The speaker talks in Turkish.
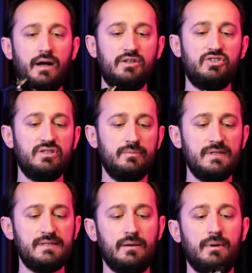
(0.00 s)

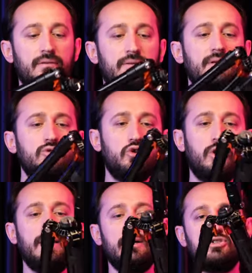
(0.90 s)
açtığımız zaman da
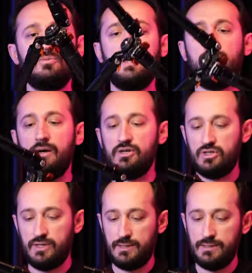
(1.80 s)
şöyle açmaya
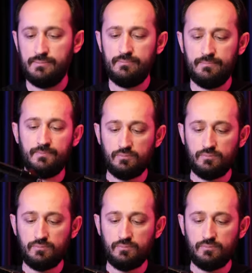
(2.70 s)
başlayalım